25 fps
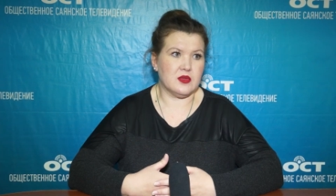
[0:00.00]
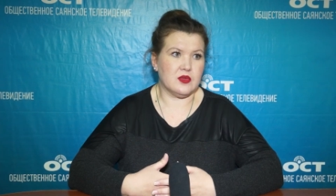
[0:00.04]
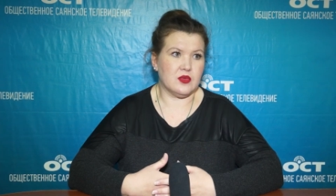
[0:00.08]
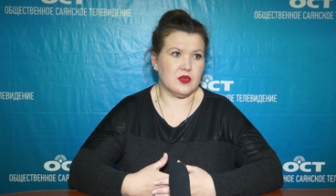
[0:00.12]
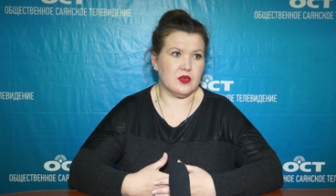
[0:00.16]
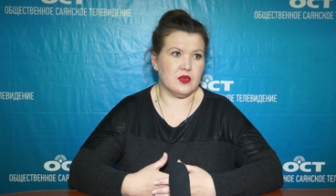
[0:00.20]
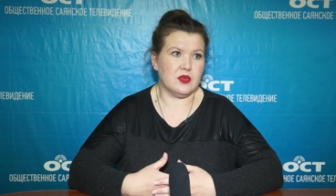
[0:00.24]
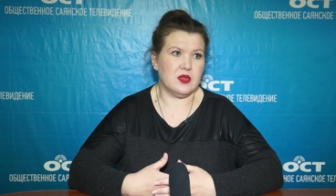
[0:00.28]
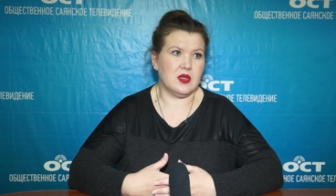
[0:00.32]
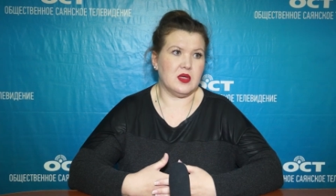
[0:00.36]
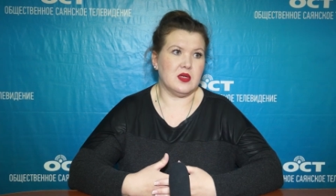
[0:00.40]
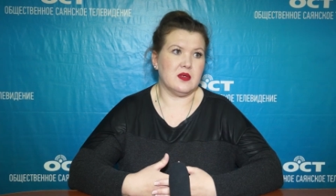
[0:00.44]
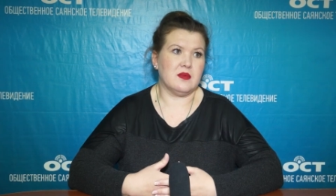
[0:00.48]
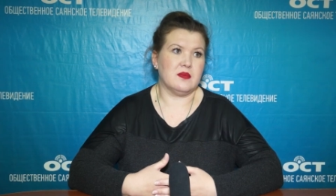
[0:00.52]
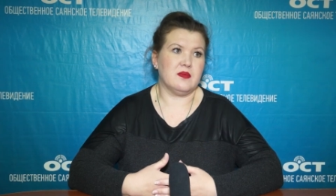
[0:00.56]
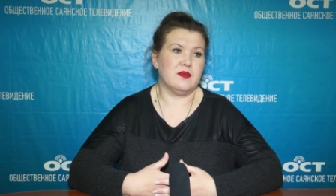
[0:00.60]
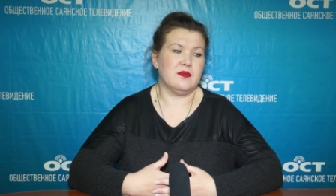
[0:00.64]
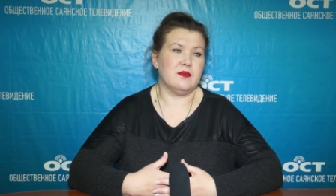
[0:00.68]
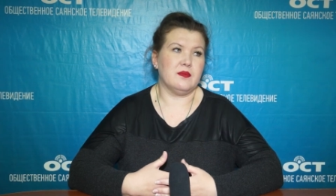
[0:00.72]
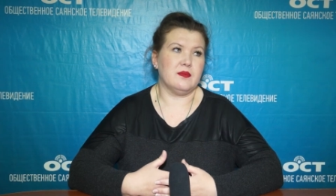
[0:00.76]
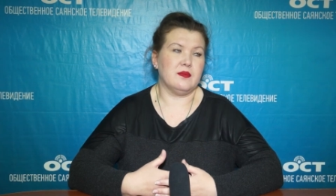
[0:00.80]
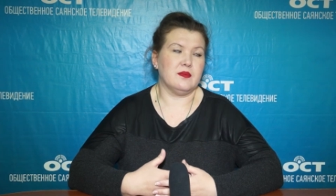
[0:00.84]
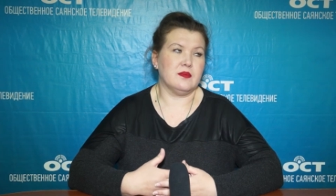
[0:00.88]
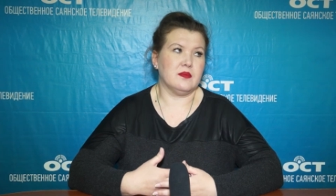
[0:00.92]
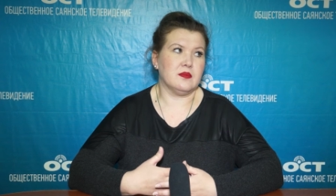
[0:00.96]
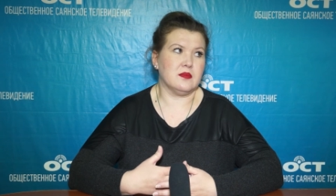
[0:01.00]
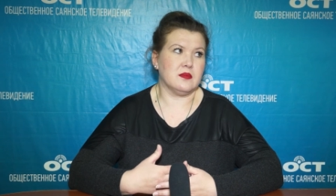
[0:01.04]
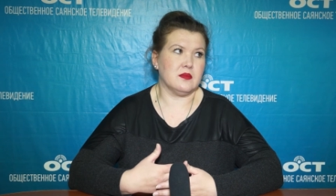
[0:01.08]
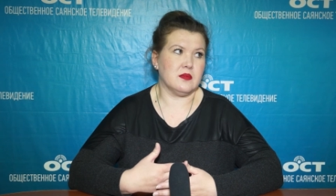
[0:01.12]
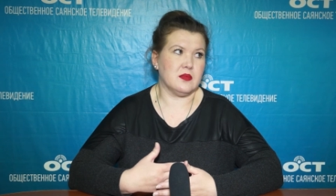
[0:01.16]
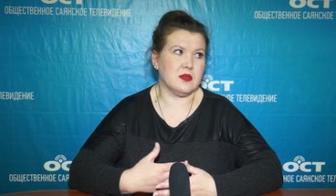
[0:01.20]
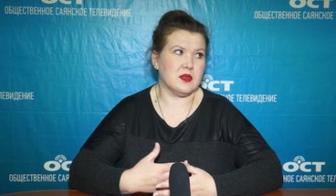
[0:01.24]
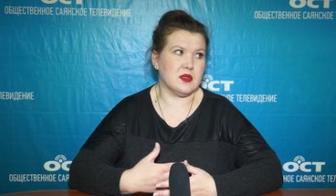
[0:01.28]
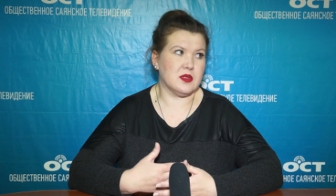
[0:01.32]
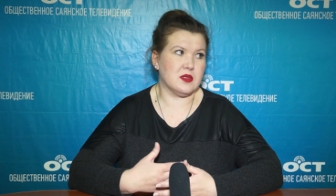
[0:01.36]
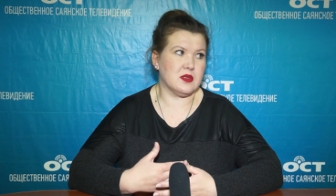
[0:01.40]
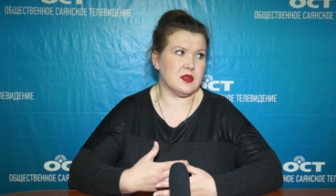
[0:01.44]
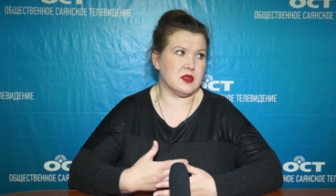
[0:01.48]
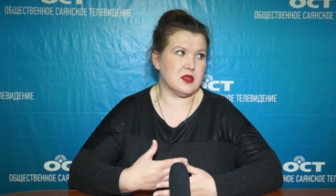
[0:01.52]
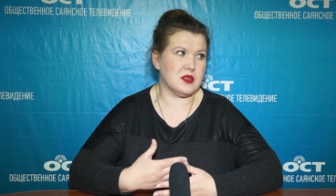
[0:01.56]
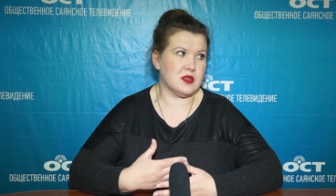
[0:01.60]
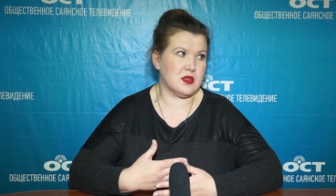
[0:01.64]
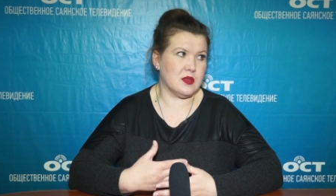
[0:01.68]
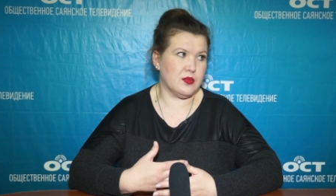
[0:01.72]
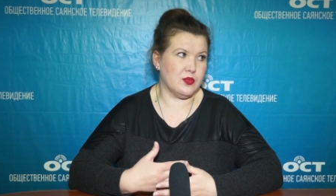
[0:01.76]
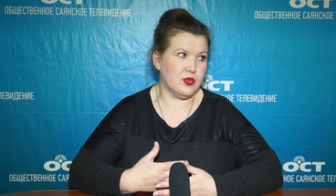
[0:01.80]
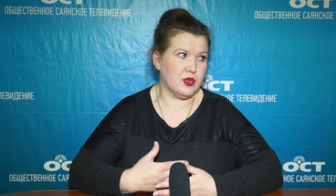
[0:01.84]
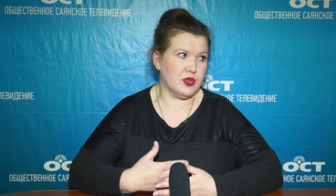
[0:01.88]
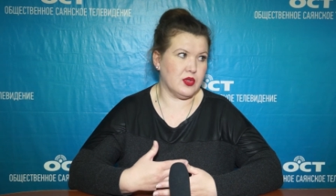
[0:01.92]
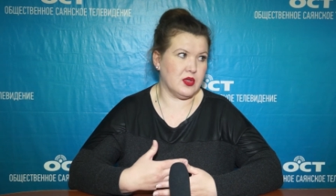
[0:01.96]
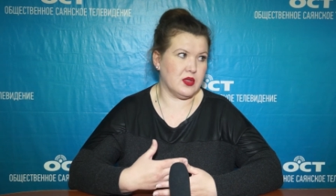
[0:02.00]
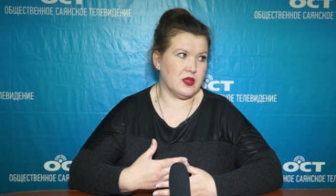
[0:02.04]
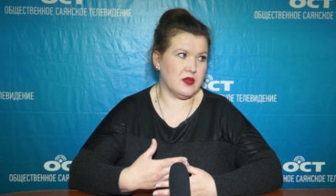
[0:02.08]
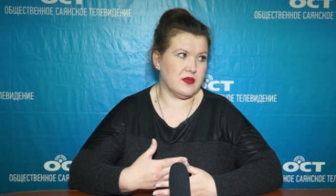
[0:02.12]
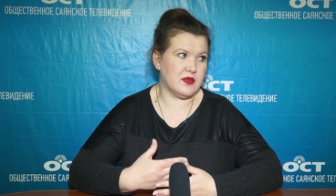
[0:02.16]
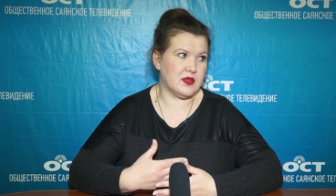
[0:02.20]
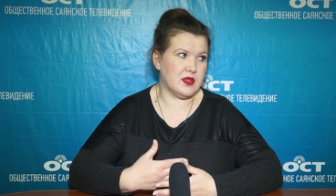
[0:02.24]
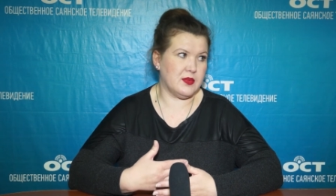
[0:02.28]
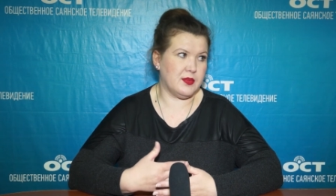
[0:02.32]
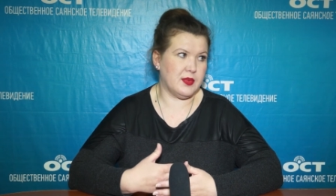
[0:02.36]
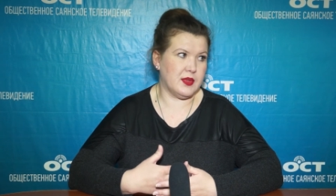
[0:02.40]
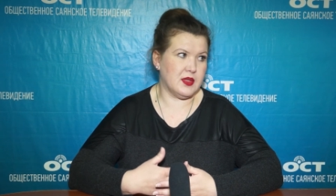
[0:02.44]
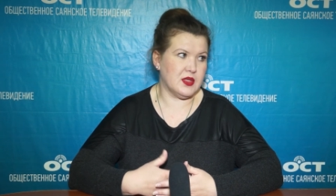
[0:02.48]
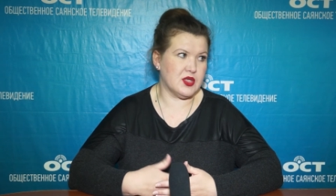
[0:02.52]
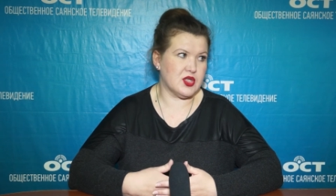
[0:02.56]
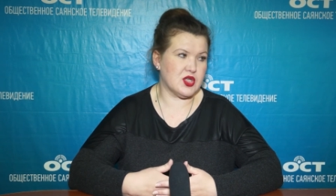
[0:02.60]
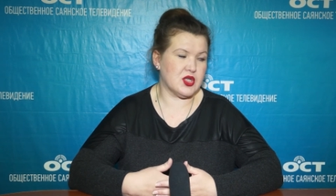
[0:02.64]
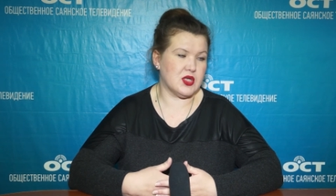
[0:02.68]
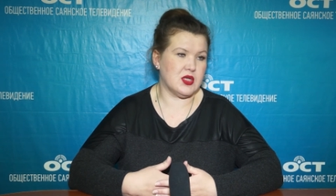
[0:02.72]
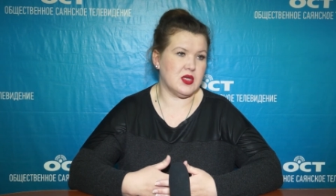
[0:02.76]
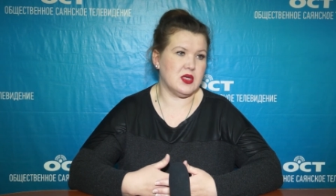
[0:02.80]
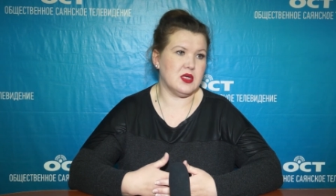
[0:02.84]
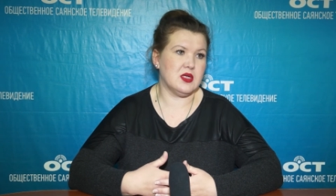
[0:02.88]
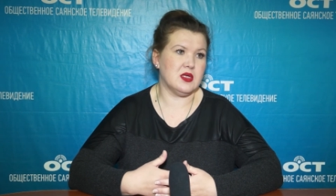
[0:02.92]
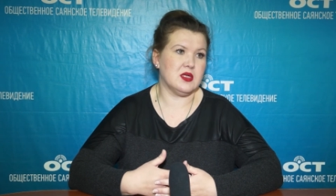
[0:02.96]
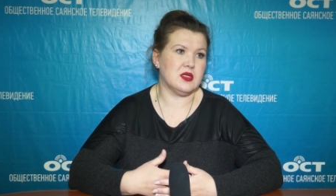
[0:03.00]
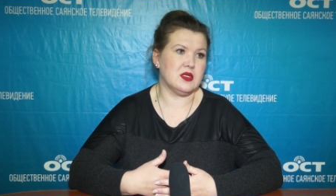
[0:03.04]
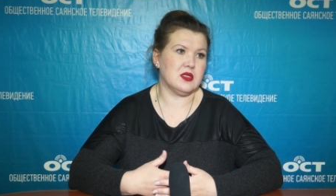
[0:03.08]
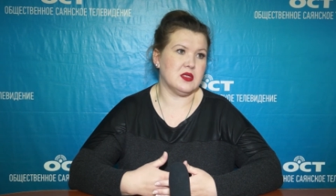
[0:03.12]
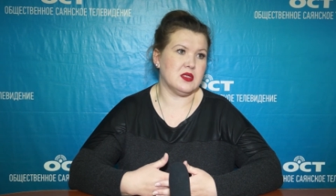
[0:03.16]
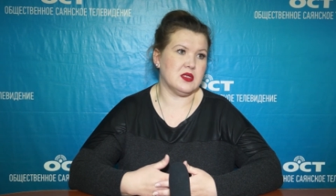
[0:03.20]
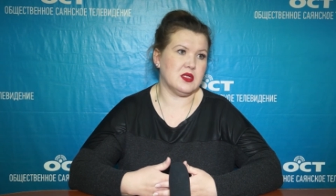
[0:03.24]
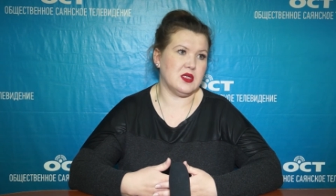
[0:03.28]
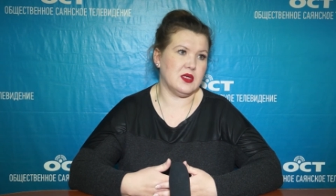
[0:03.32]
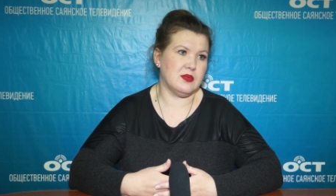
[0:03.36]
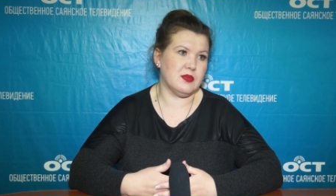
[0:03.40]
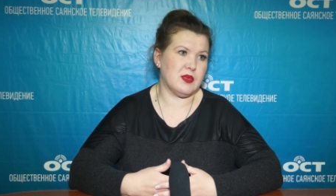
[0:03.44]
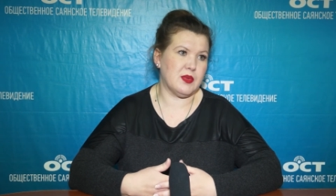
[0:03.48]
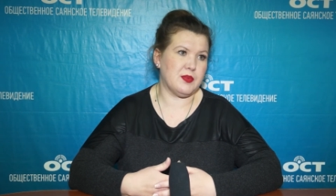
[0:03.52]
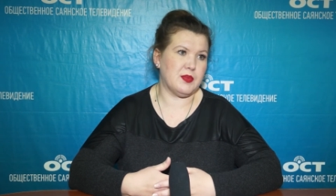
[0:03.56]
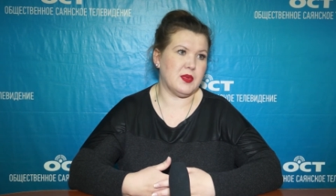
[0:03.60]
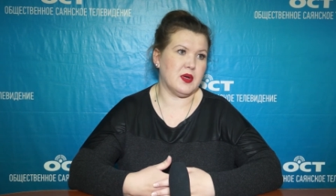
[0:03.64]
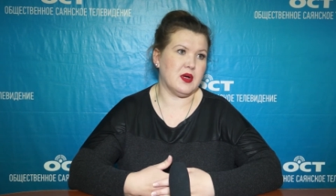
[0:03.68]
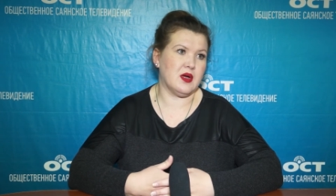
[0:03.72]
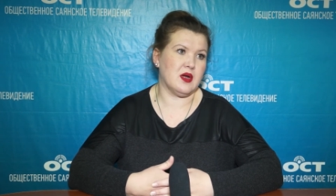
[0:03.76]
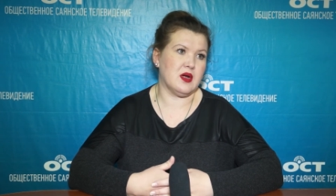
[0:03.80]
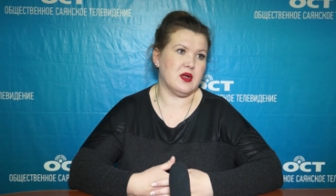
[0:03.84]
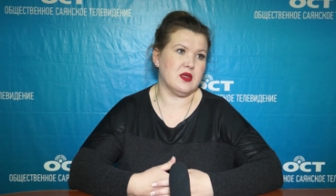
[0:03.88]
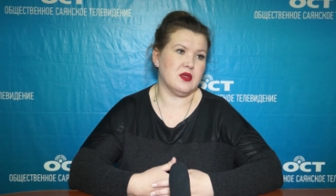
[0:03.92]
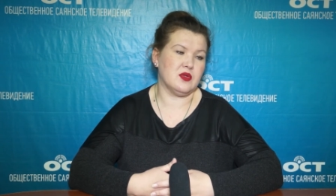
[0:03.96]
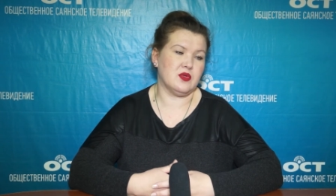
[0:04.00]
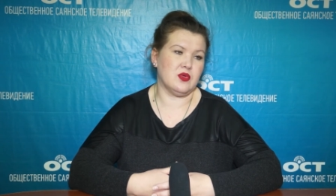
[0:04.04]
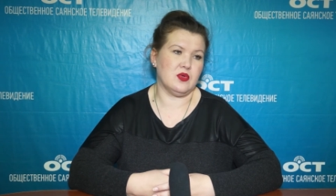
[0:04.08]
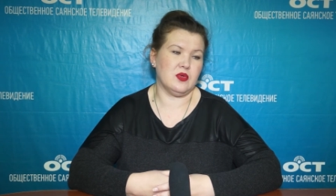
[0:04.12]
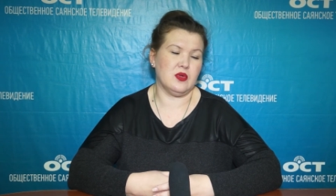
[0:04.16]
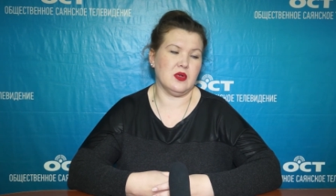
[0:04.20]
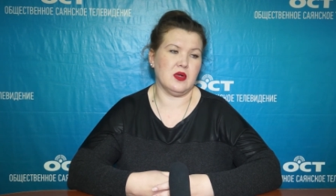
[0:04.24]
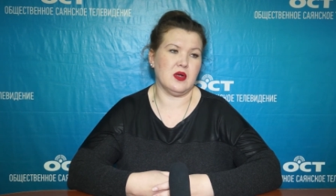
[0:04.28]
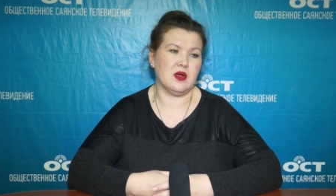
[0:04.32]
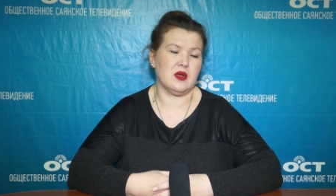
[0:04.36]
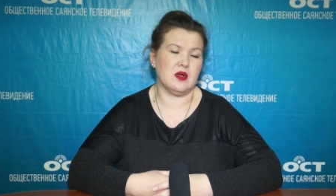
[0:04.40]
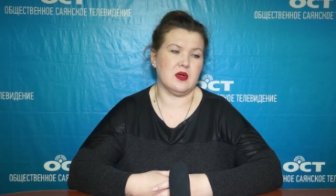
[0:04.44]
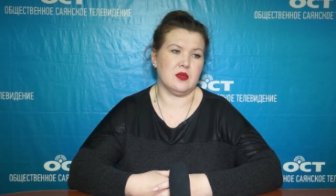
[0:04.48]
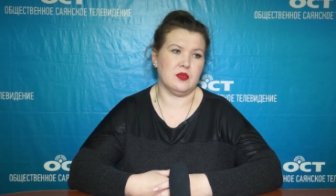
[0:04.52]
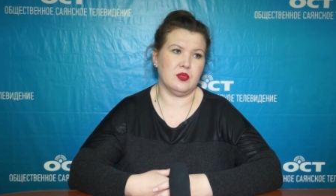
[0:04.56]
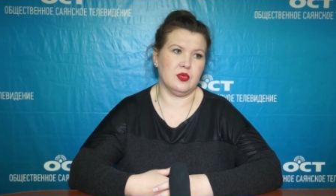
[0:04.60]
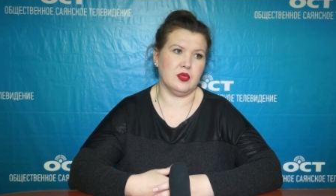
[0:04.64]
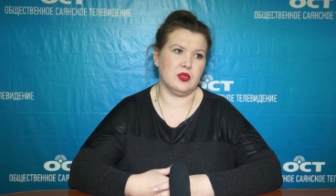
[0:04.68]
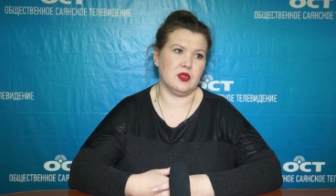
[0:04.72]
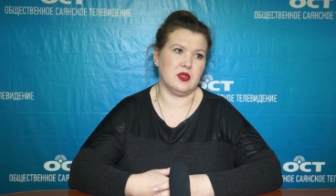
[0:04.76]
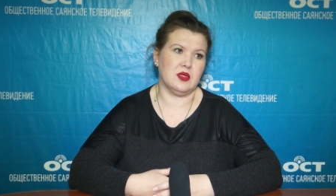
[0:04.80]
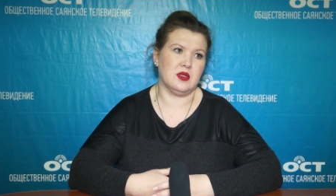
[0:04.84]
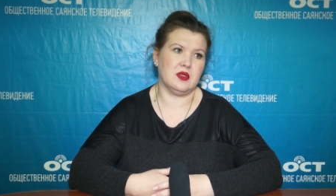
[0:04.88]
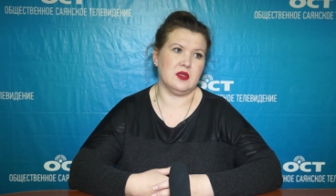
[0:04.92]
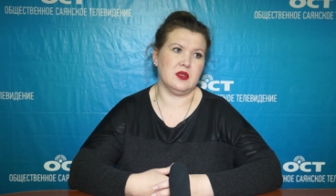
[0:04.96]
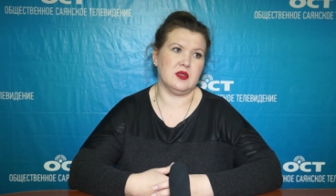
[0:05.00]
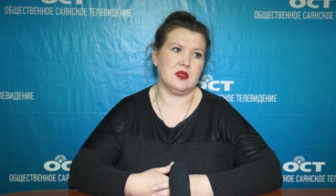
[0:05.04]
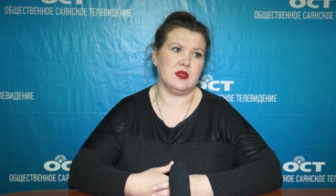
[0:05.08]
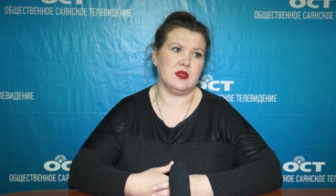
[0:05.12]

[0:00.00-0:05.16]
труда, э, разработаны все положения, система по охране труда, как работает.